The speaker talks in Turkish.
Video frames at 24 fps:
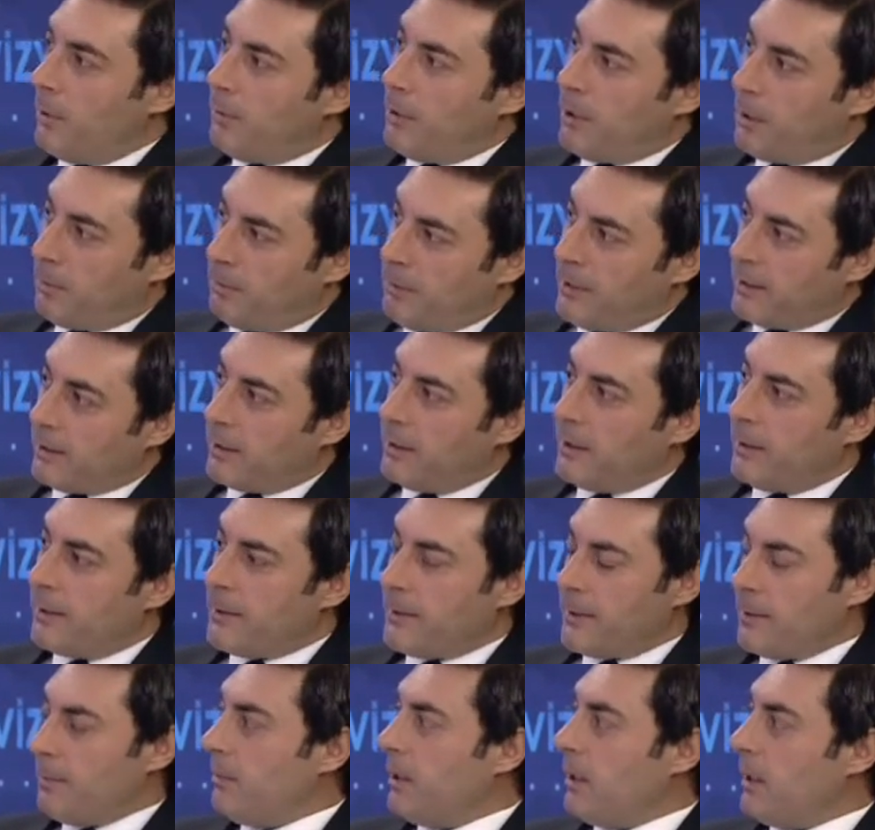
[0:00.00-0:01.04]
Öyle bakmak evet.
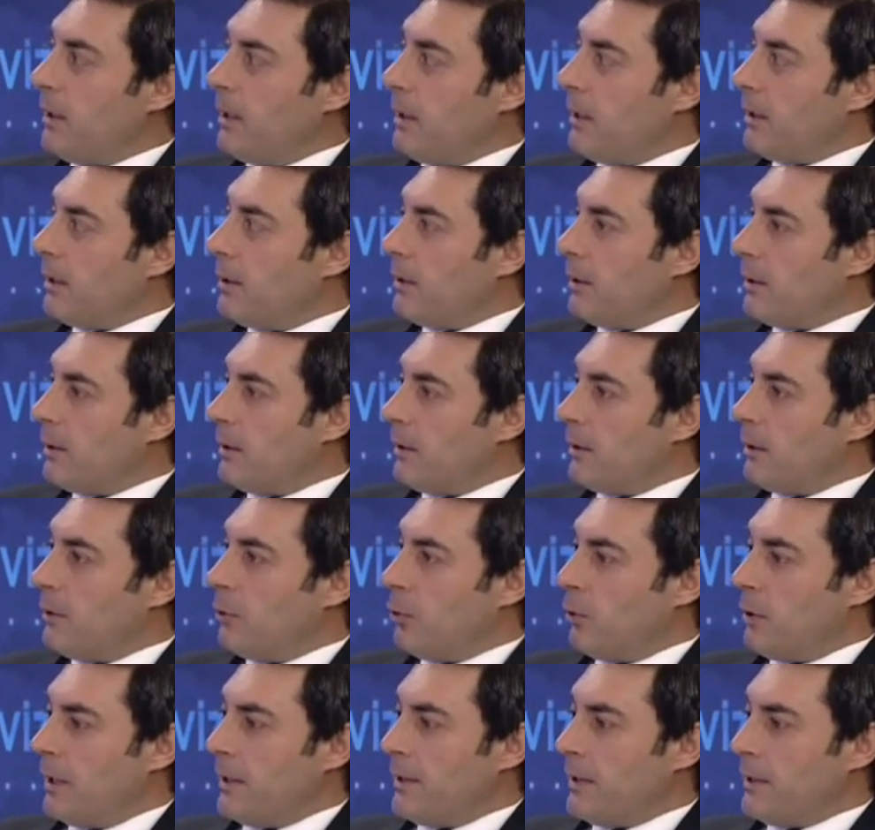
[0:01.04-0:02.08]
lazım. Ee,
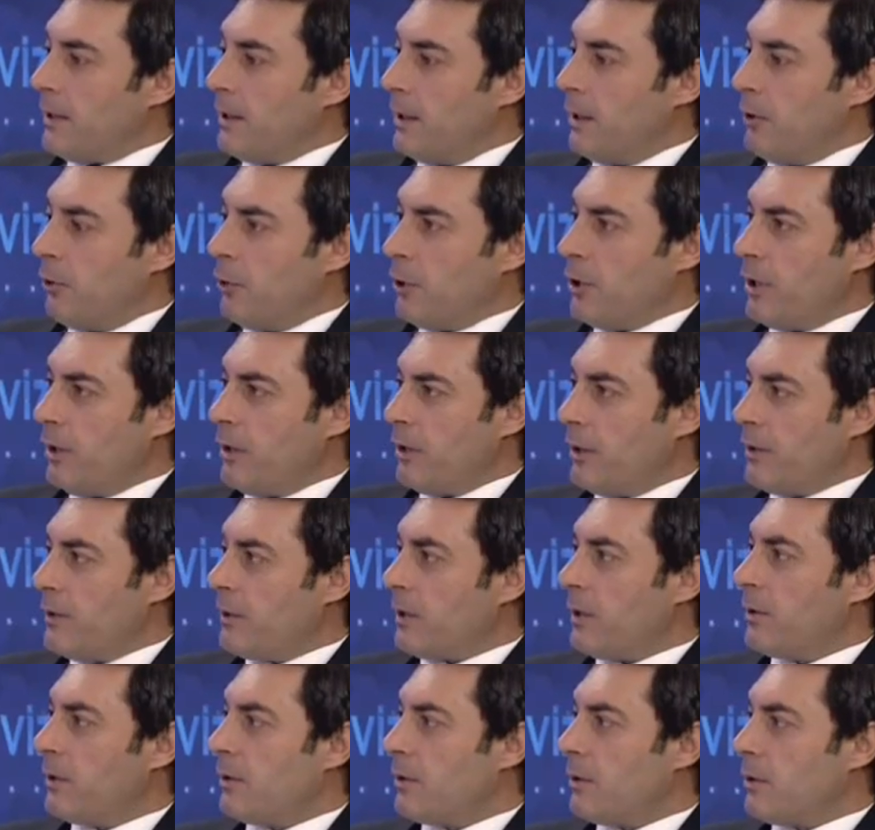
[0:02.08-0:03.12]
dolayısıyla 17
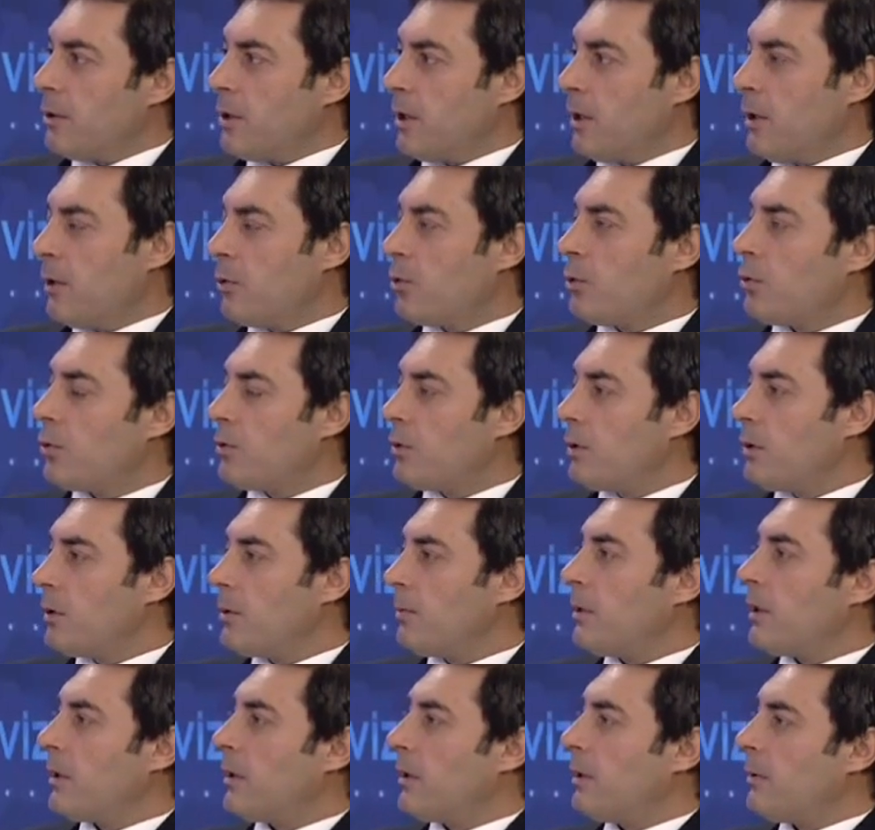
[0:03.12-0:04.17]
Haziran şey Ağustos
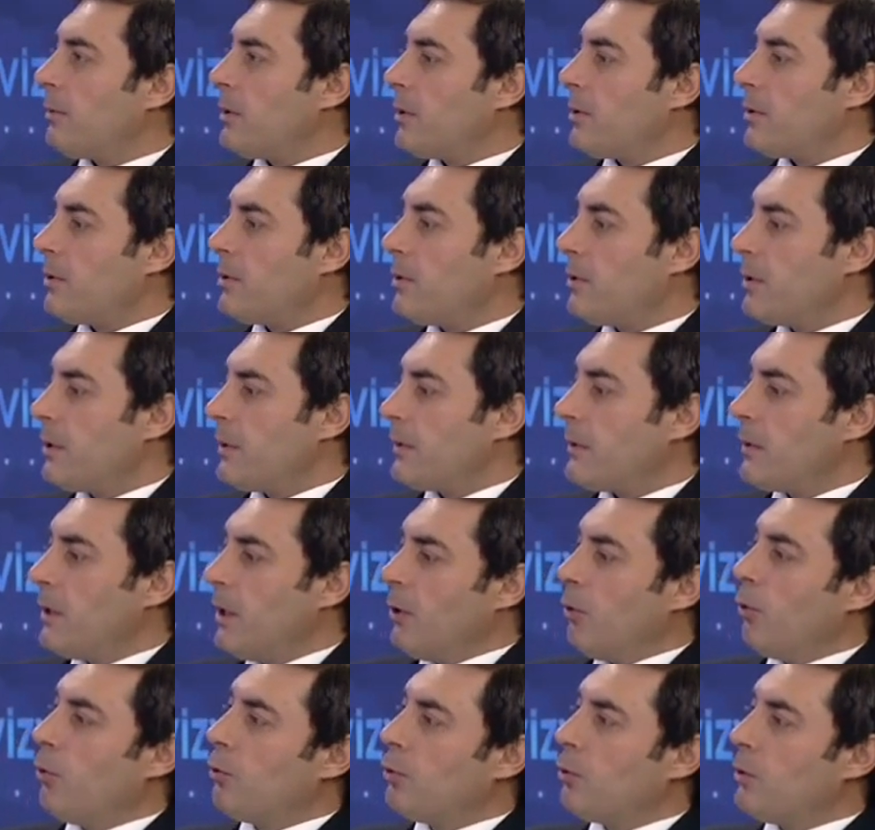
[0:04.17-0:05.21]
itibariyle başlayacağız.
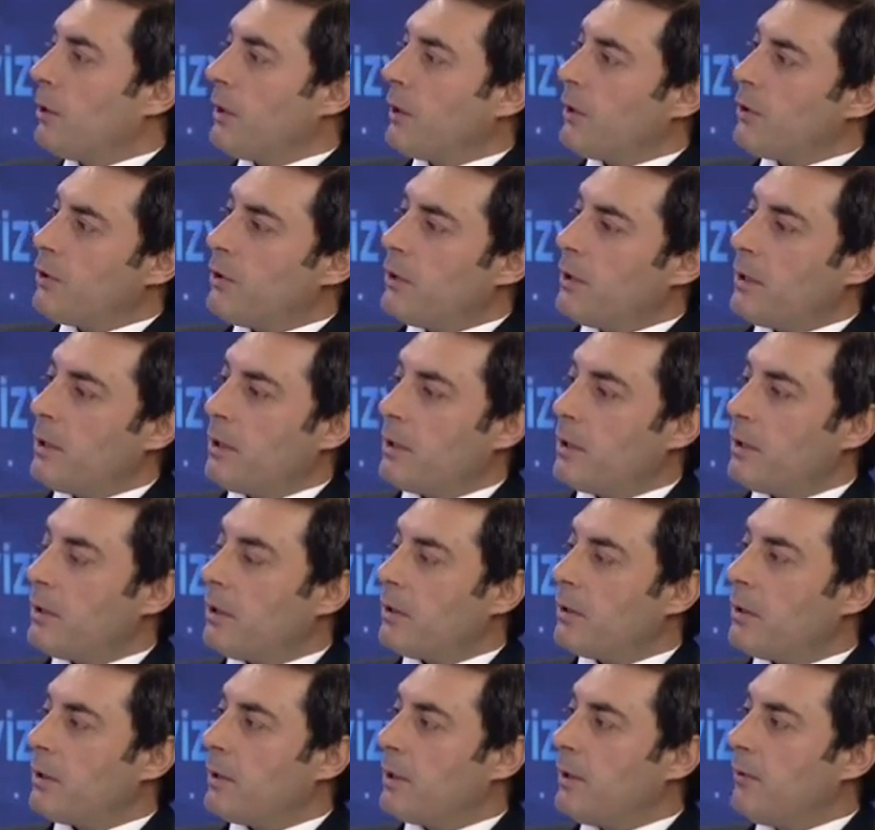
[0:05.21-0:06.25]
Okullar açılana
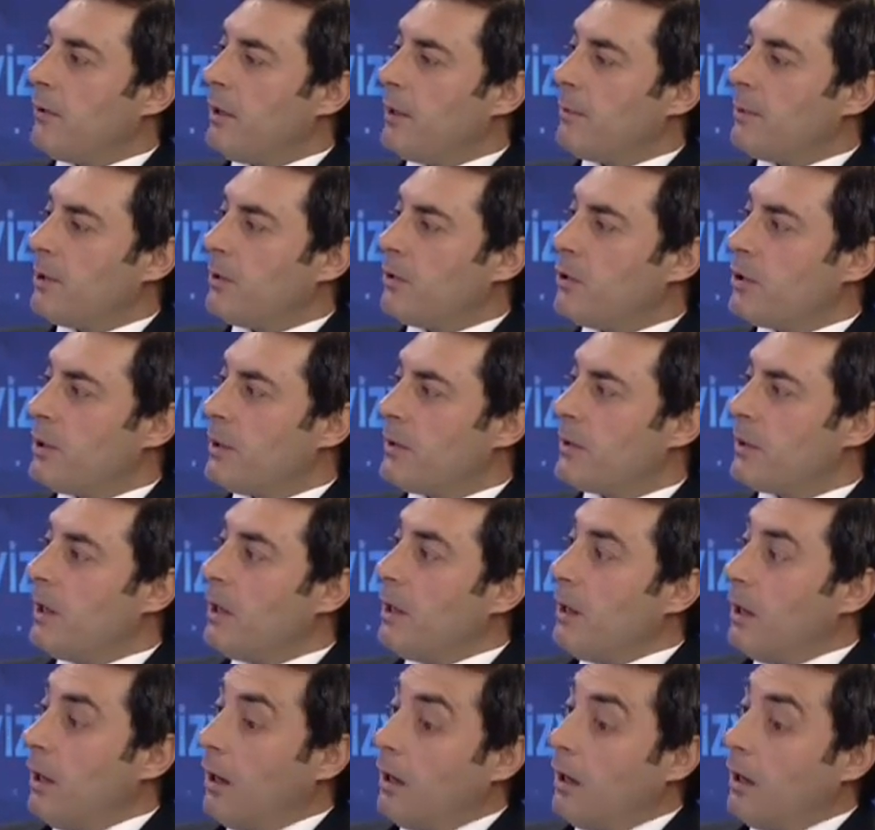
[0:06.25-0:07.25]
kadar da devam edeceğiz.